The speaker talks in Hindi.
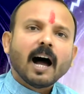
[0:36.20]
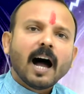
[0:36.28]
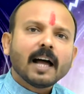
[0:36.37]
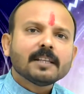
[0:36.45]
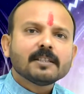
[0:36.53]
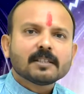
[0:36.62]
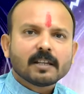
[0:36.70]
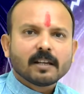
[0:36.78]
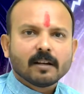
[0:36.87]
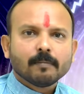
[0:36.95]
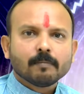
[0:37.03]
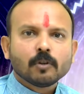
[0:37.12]
आज से
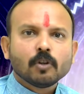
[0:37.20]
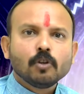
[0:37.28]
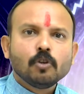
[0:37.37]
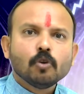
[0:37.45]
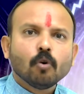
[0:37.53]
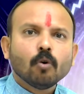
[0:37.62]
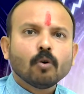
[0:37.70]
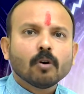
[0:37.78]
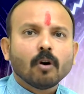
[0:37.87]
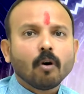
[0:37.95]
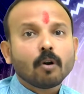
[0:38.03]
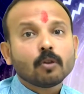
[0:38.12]
हम योग
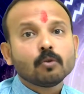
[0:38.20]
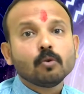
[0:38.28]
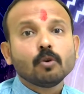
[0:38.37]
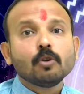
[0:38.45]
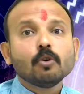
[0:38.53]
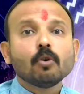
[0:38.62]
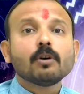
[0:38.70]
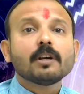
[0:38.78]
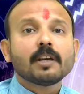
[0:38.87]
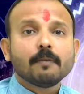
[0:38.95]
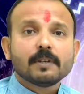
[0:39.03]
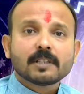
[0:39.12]
और दुर्योग
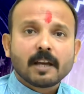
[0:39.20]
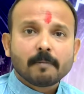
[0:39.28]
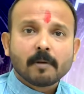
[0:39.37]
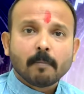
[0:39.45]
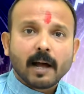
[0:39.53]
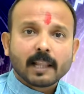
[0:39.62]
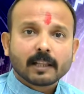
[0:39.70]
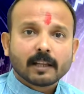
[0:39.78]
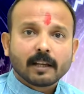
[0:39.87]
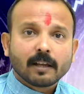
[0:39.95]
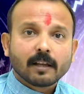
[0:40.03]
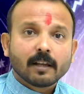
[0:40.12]
के विषय में बात
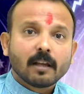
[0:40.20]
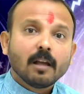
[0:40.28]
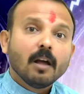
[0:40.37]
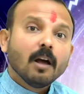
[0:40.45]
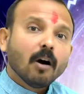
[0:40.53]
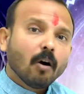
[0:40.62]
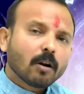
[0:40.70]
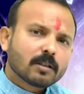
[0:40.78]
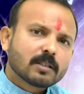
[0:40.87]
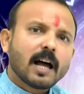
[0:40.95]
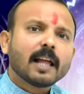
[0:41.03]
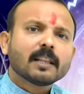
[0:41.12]
करेंगे और
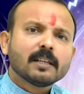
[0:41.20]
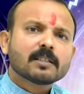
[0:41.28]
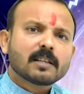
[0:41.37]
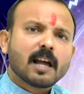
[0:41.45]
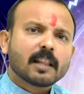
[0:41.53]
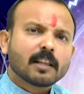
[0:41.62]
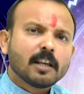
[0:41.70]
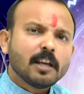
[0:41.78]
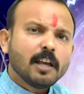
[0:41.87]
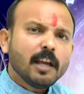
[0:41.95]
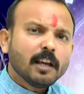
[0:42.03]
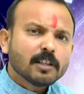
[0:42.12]
साथ ही साथ
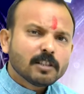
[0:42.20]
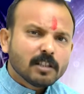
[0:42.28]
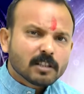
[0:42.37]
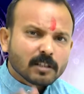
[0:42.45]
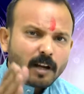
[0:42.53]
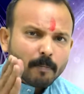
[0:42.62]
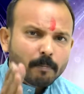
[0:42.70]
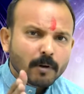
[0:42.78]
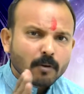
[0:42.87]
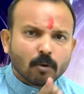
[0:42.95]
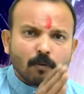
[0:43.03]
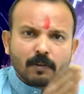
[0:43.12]
एक चीज़ का
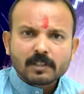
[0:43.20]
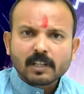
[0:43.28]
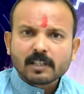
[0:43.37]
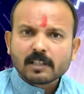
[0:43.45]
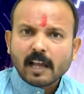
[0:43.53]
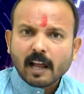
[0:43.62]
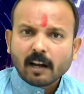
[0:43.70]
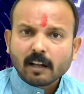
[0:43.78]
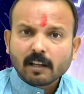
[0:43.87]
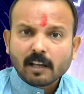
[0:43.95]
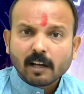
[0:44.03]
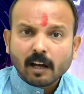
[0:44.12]
बिल्कुल विशेष ध्यान
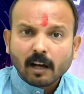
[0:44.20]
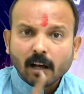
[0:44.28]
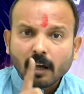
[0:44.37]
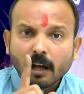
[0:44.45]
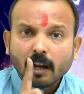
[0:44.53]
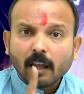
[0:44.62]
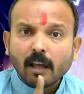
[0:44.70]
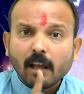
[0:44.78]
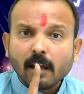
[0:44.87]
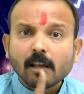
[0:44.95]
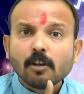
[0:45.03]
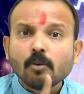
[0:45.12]
रखिएगा हर
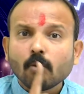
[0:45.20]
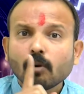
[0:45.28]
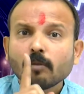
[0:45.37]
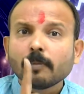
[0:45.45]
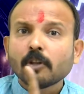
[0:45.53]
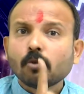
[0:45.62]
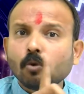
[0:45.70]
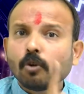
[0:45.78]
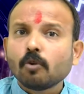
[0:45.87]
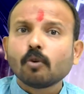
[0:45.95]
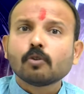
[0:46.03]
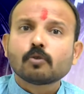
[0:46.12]
एक योग में
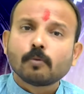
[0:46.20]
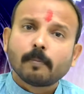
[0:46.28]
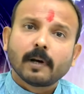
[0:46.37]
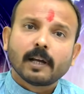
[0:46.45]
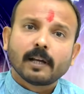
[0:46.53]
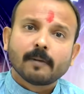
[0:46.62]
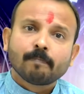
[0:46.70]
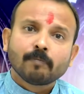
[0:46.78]
दुर्योग छुपा है